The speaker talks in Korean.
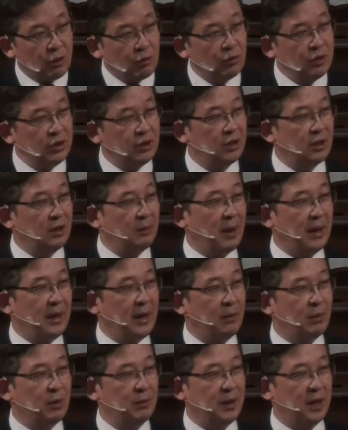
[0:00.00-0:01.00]
이 서구인들을
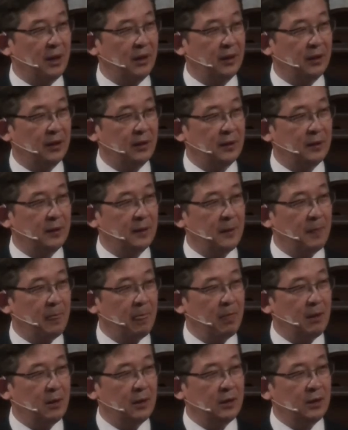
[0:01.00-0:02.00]
만나보면
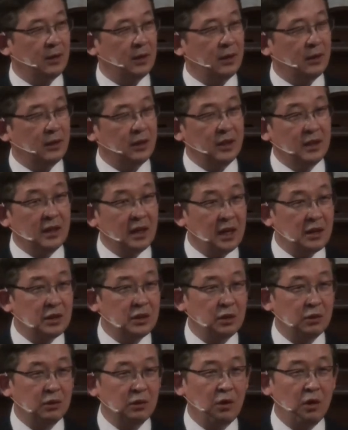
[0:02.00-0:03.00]

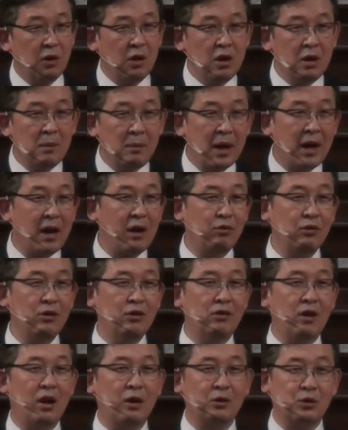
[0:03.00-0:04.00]
인간적으로
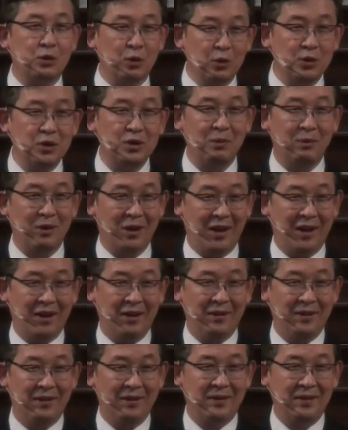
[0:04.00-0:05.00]
얼마나 훌륭하고 좋은지
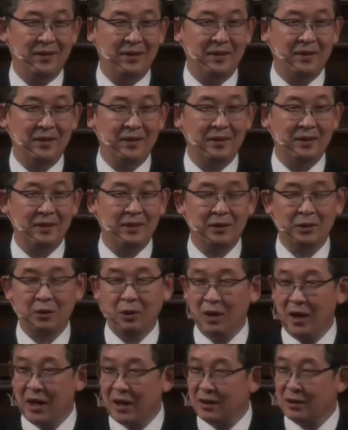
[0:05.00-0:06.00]
몰라요.
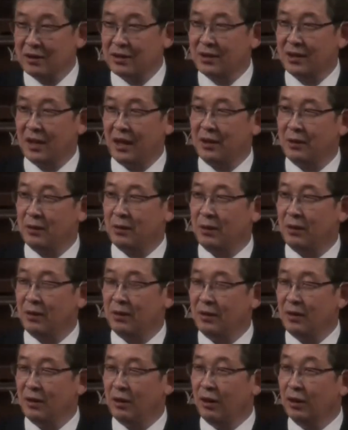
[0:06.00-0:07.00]
똘레런스가
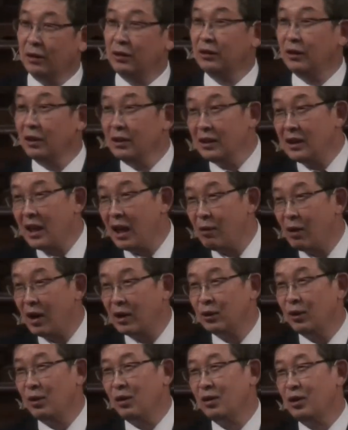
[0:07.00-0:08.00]
있고 어떤
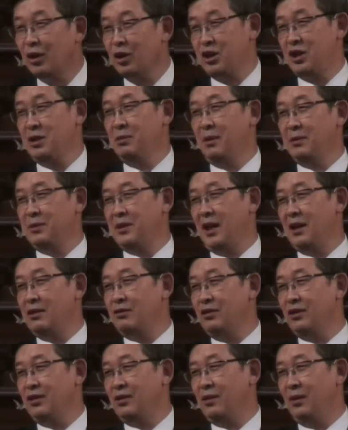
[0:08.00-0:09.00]
대화도
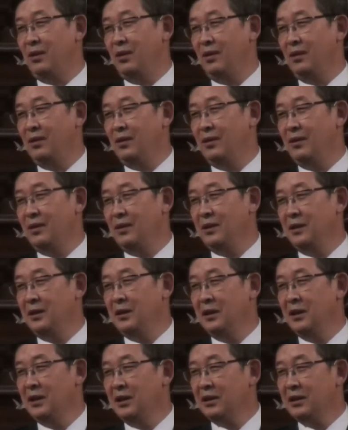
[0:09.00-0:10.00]
거침없이 할 수 있고
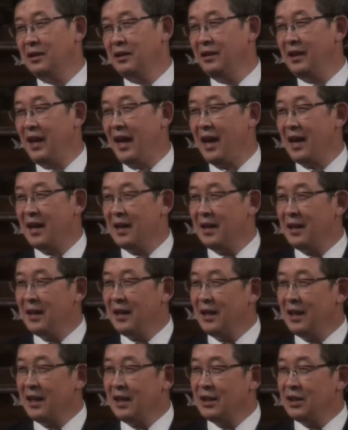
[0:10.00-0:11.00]
그런데
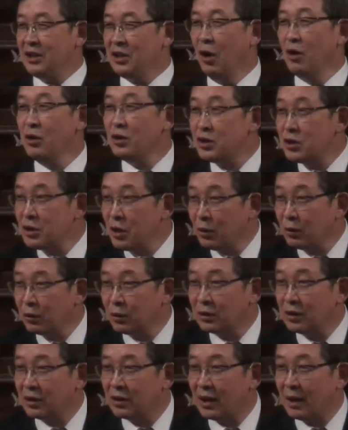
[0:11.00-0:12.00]

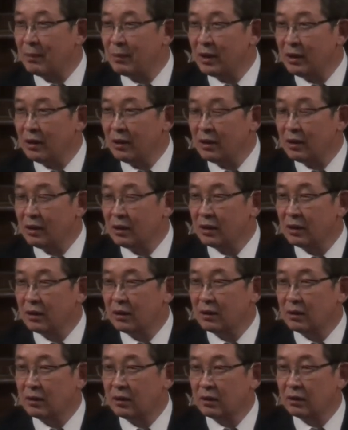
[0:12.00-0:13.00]
영적으로 들어가면
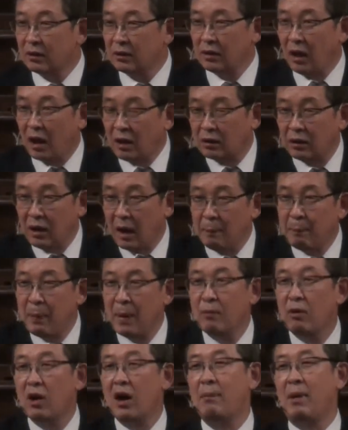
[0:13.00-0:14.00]
딱
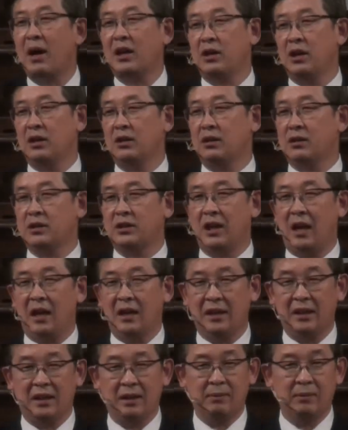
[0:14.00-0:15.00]
앞에 뭐가 막혀 있는
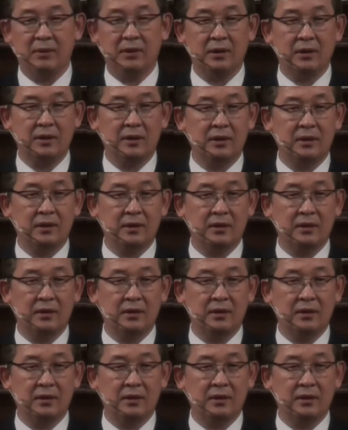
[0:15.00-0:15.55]
것을 알게 돼요.